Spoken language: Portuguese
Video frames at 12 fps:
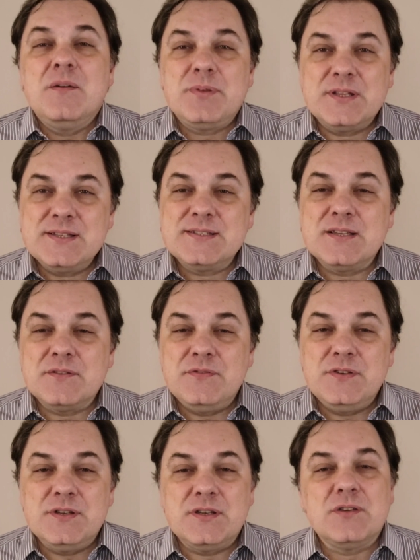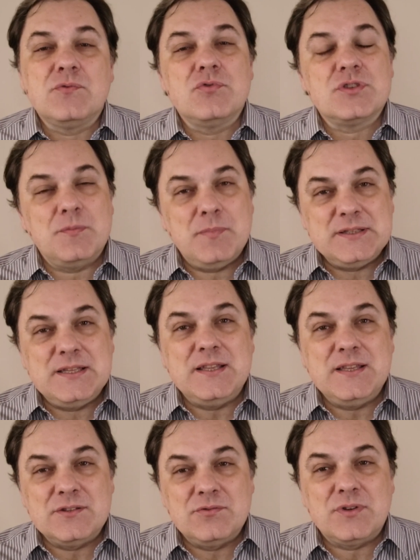para que servia e cuja
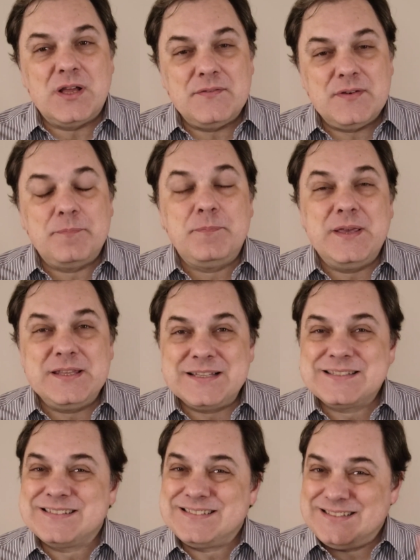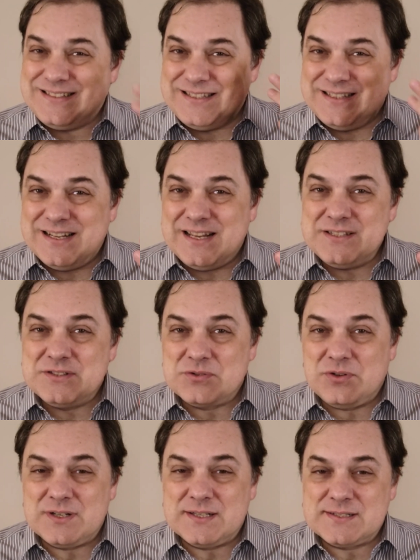bateria durava apenas 3
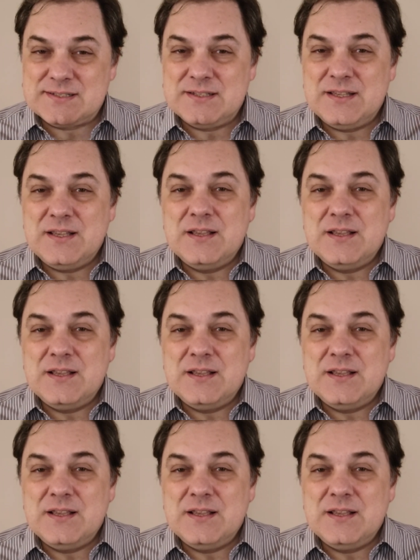horas?